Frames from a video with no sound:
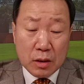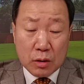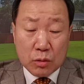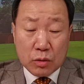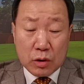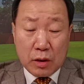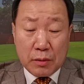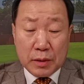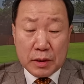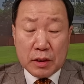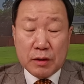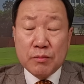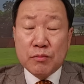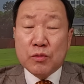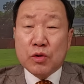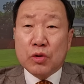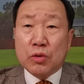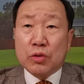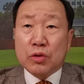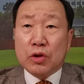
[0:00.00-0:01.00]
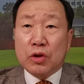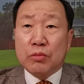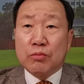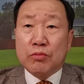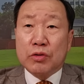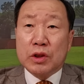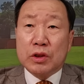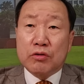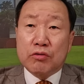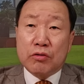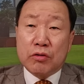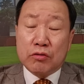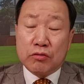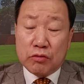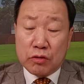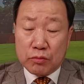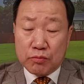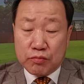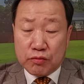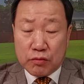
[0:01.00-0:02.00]
그 다음에 김용전
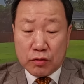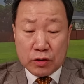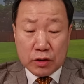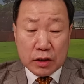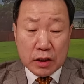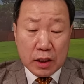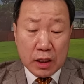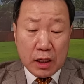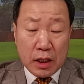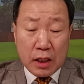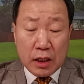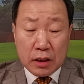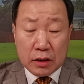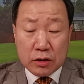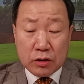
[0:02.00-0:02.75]
문주원구원 부원장의